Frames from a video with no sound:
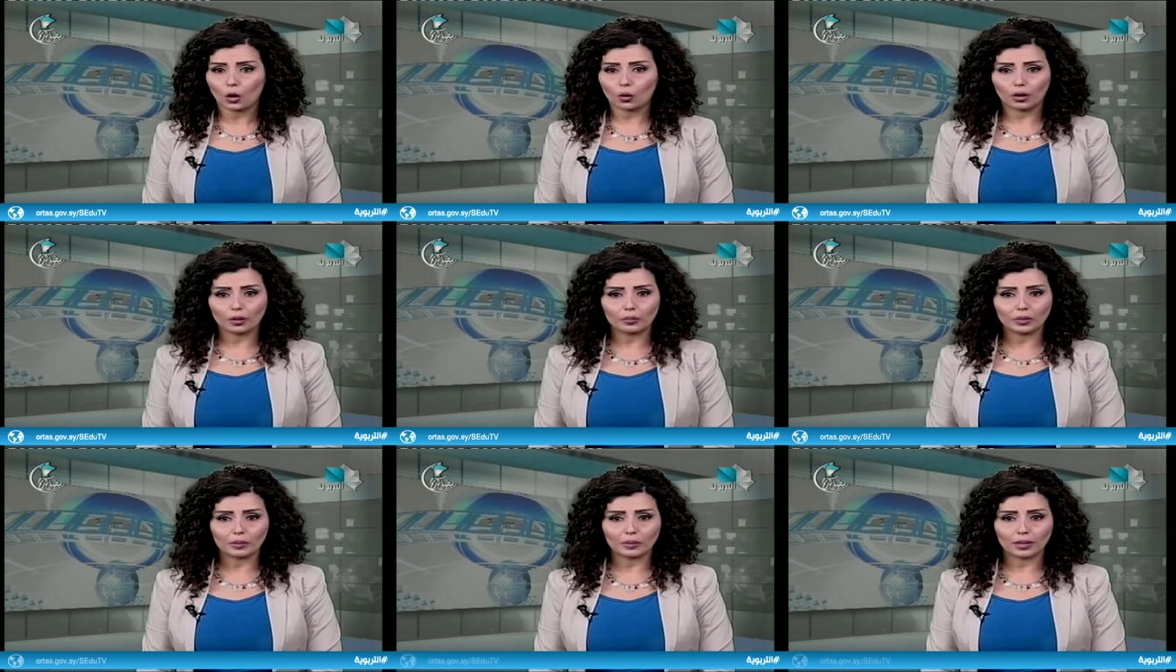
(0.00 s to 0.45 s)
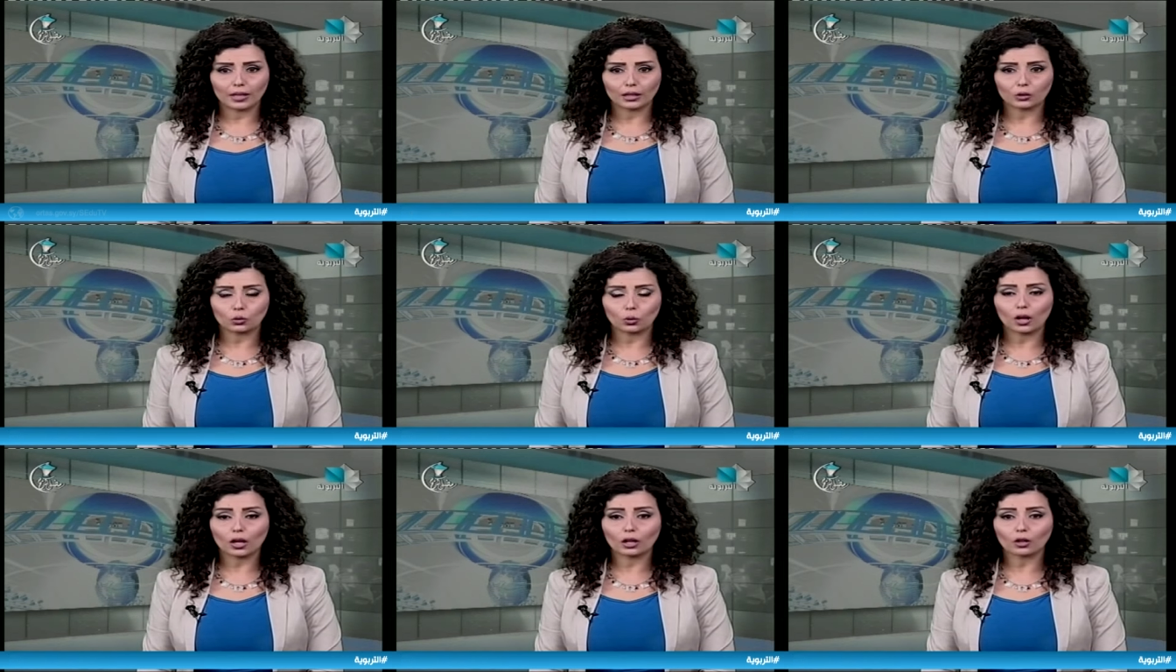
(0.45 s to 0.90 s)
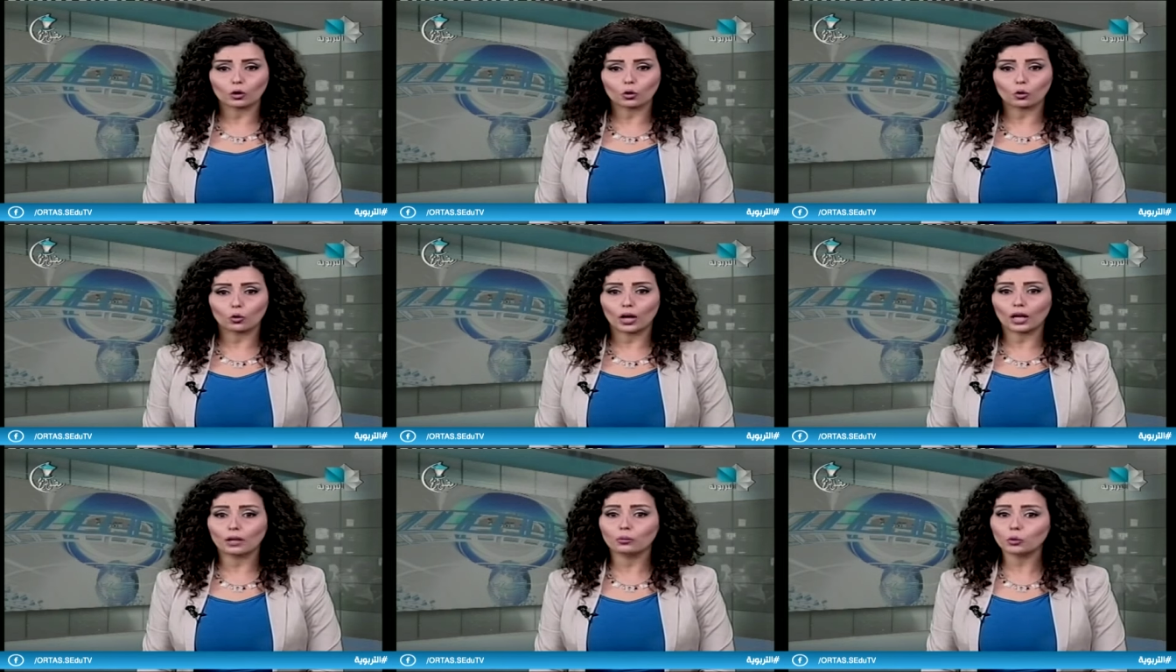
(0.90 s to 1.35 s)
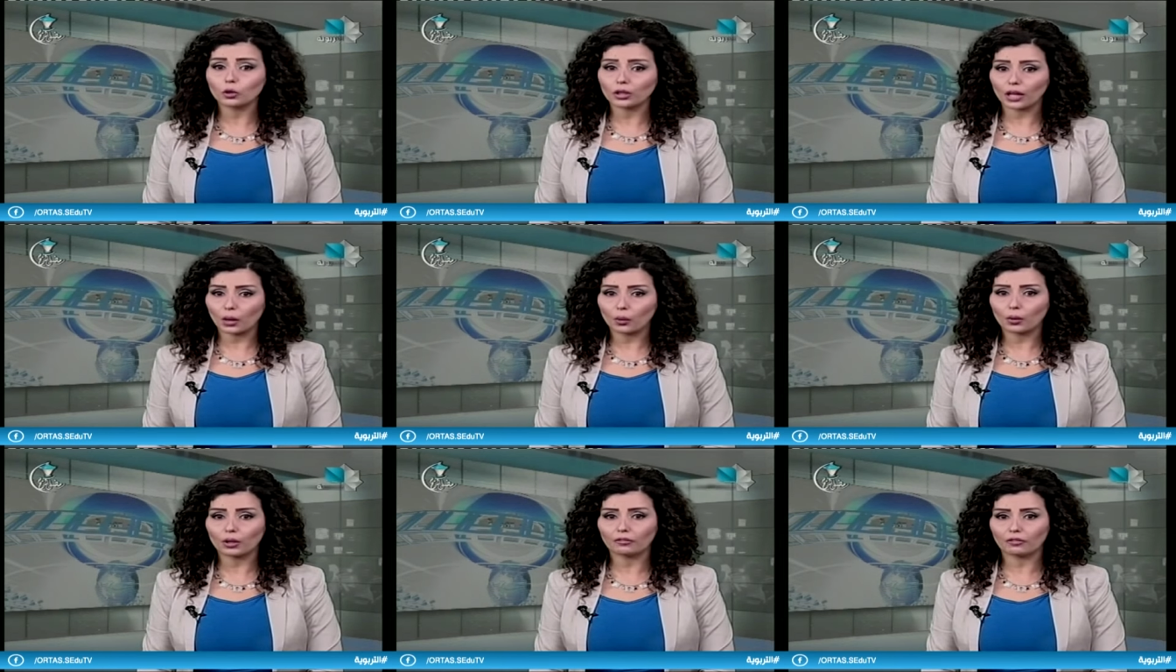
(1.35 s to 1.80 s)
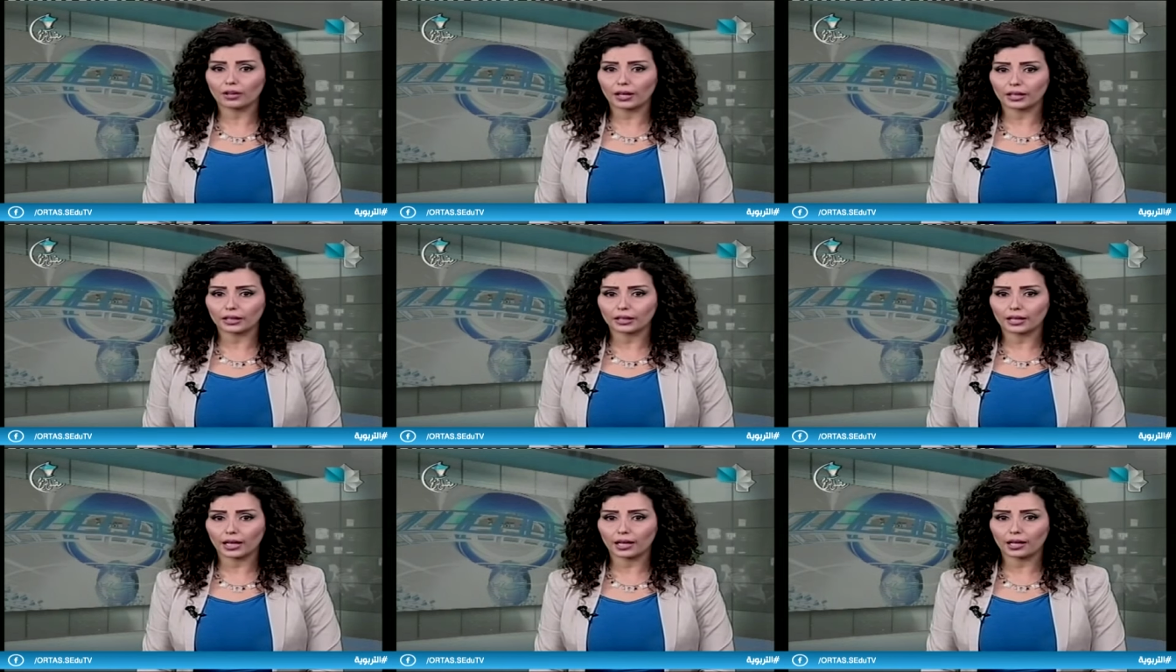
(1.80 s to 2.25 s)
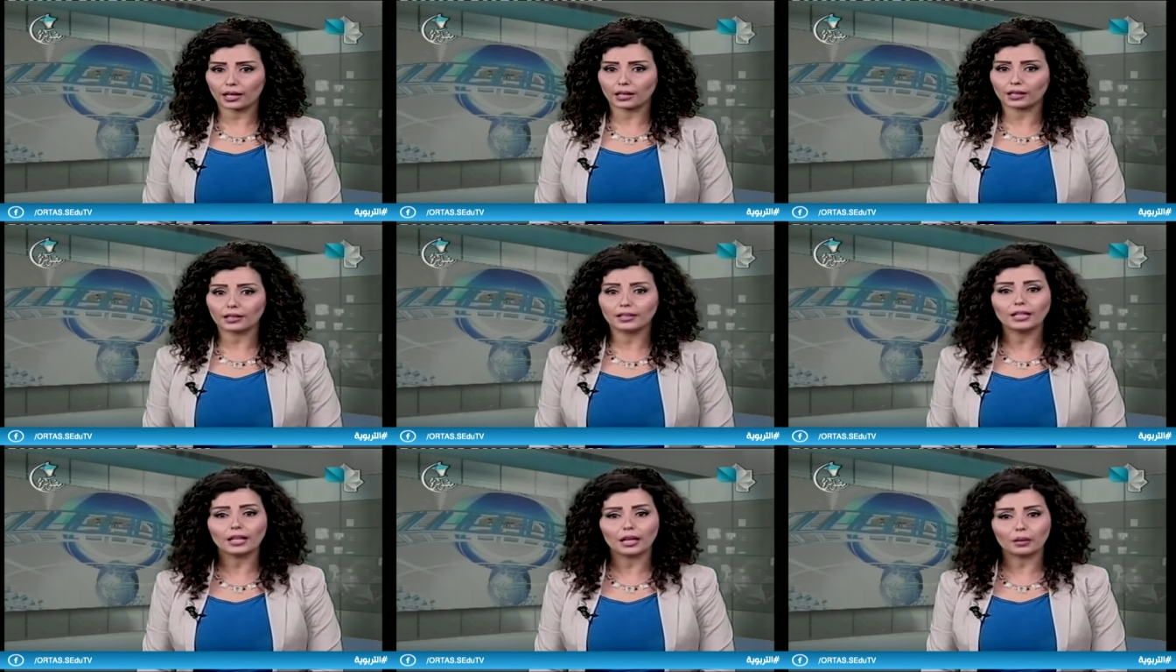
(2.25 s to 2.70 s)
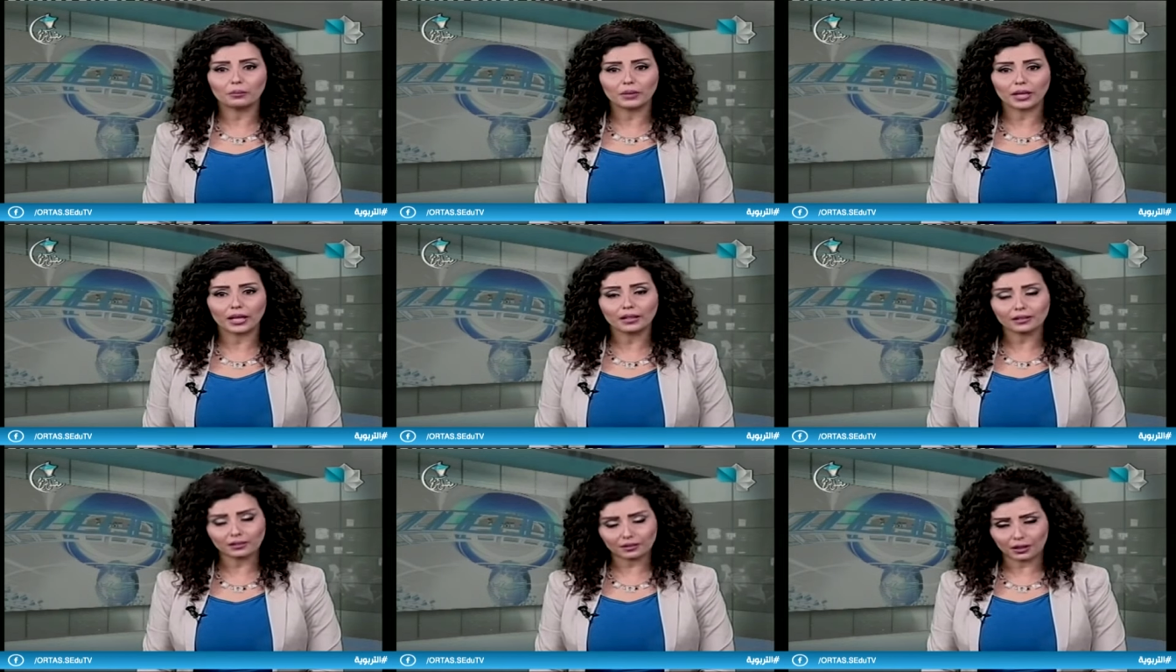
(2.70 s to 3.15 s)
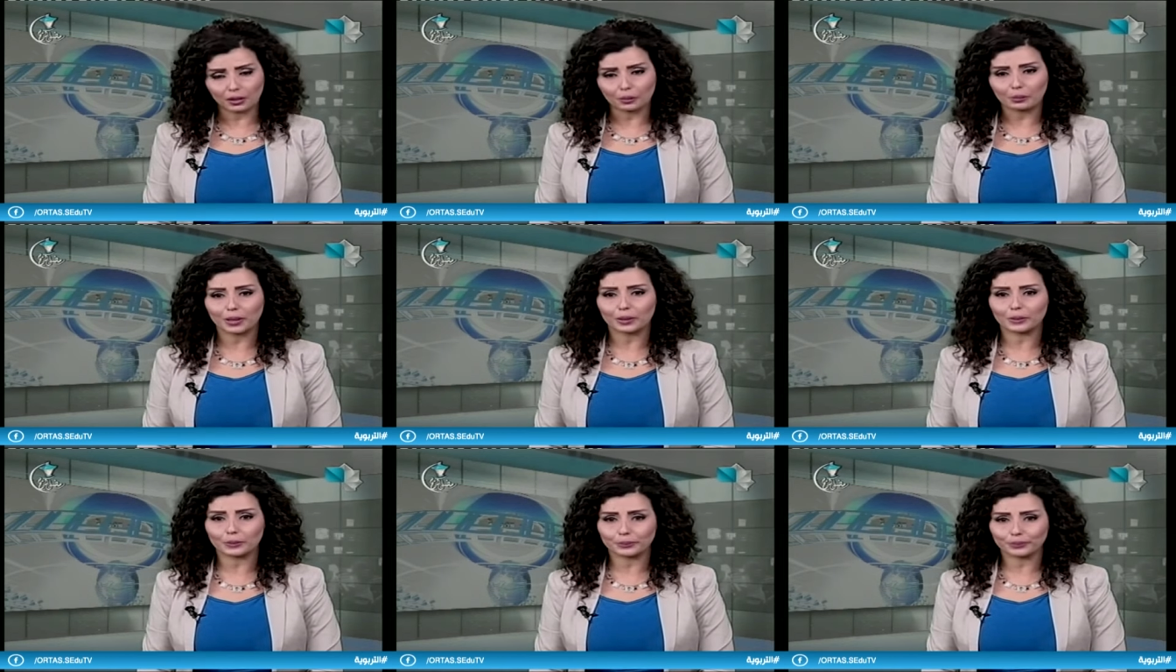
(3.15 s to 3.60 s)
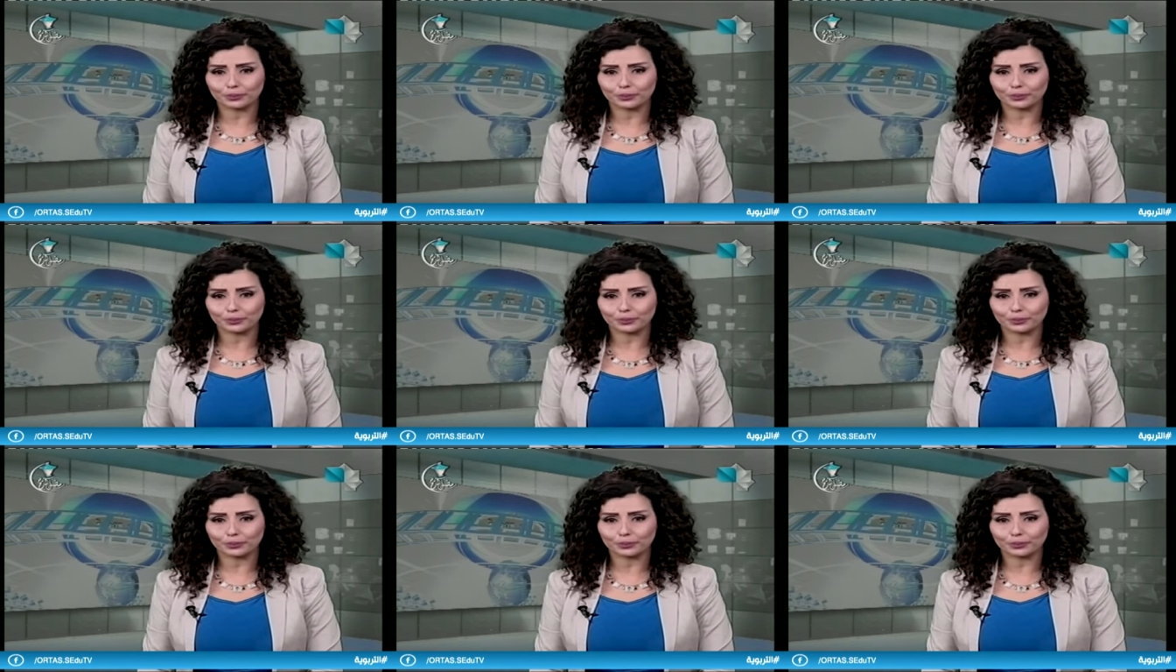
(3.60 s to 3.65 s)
وبما تحقق المتعة والفائدة للأبناء الطلبة